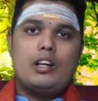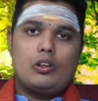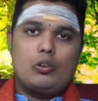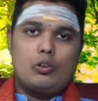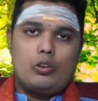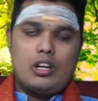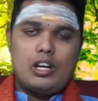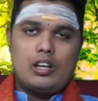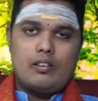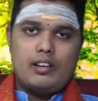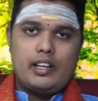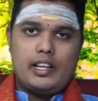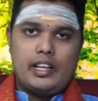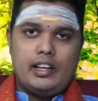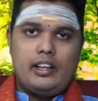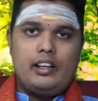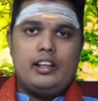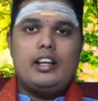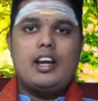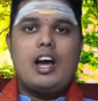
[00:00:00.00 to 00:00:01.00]
మనకు ఉన్నటువంటి
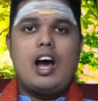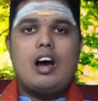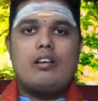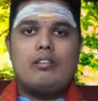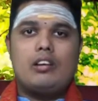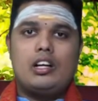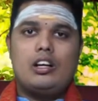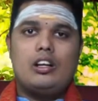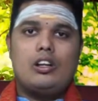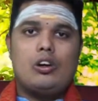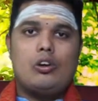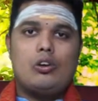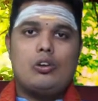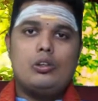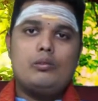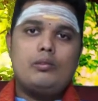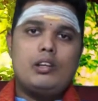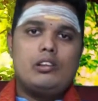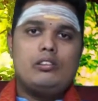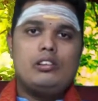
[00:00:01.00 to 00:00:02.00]
ఇంటి
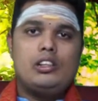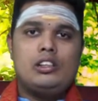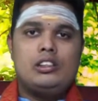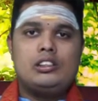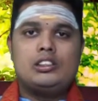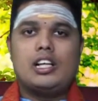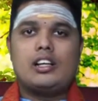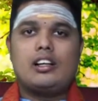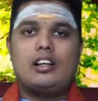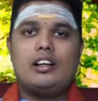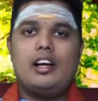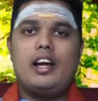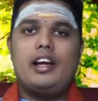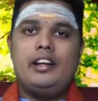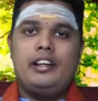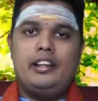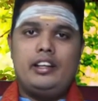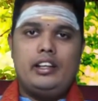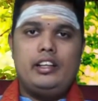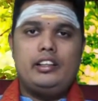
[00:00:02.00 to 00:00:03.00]
ఆవరణలోను మనం చక్కగా
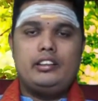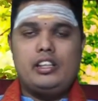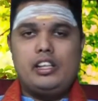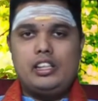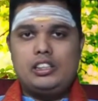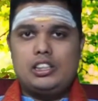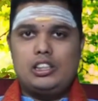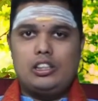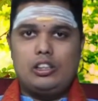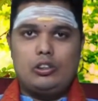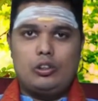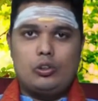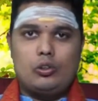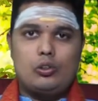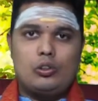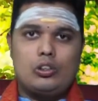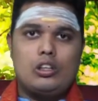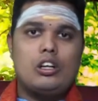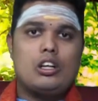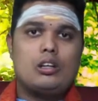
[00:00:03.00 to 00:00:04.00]
ఇంటిని
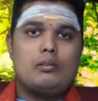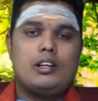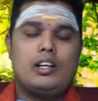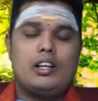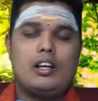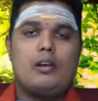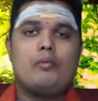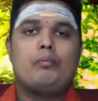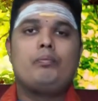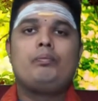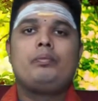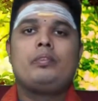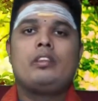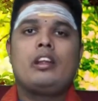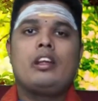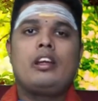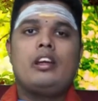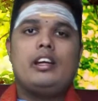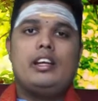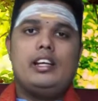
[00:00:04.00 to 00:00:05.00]
తీర్చిదిద్దుకుంటున్నాం అనమాట
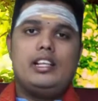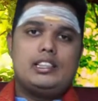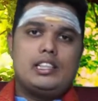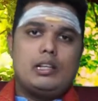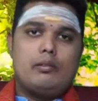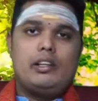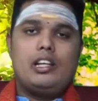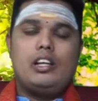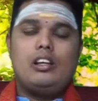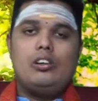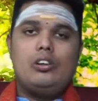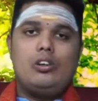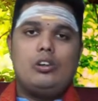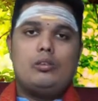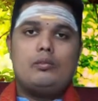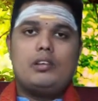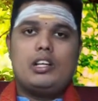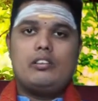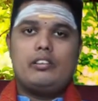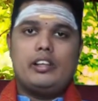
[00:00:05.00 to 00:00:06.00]
ఈ సమయంలో
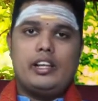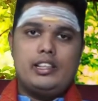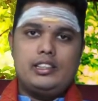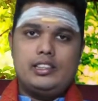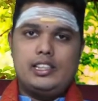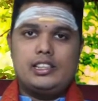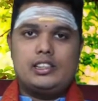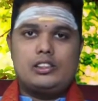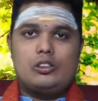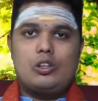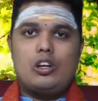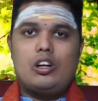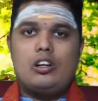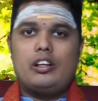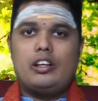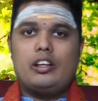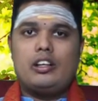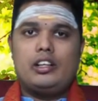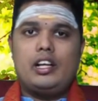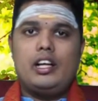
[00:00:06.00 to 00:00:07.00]
మనం ఏం చేస్తున్నాం
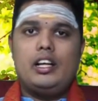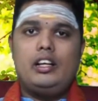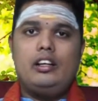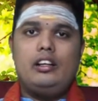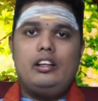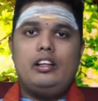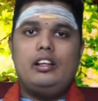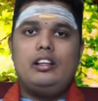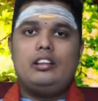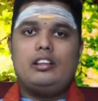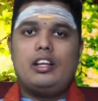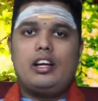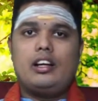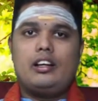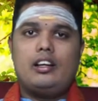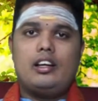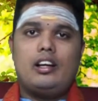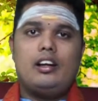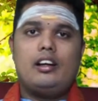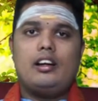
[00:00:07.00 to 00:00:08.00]
అంటే కనుక ఇంటికి
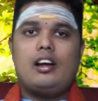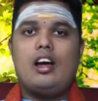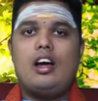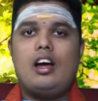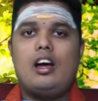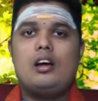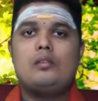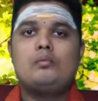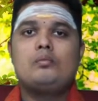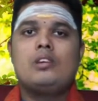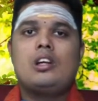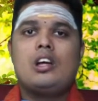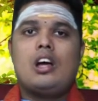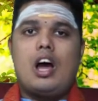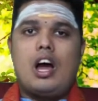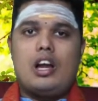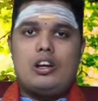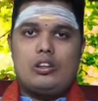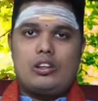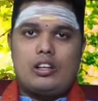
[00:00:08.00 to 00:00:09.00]
దగ్గరగా
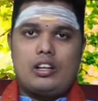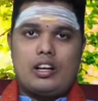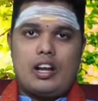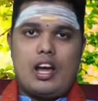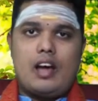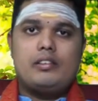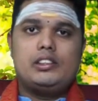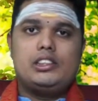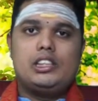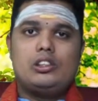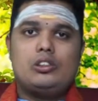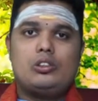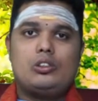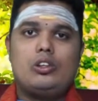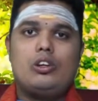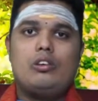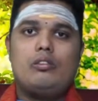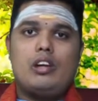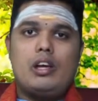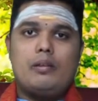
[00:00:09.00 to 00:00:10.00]
ఆ యొక్క రావి
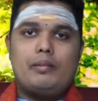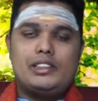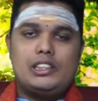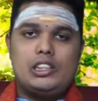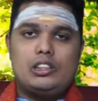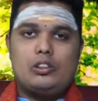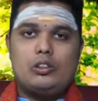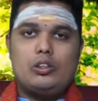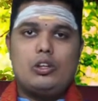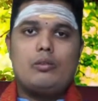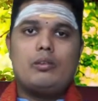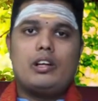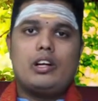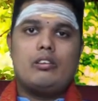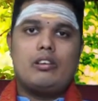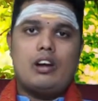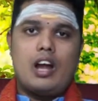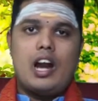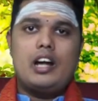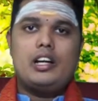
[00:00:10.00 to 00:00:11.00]
చెట్టునో వేప చెట్టునో
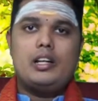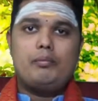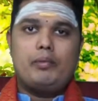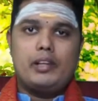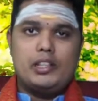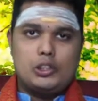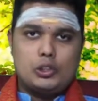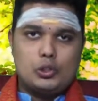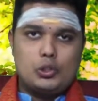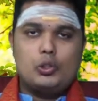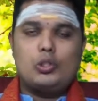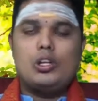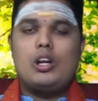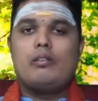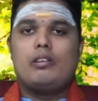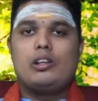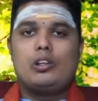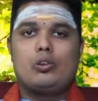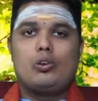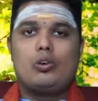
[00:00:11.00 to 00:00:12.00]
మనం నాటి
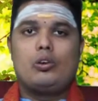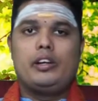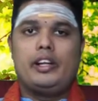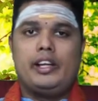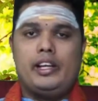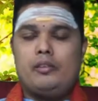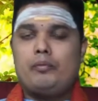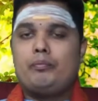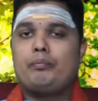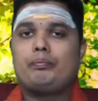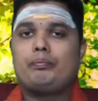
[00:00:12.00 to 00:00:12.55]
పెంచుతున్నాం అనుకోండి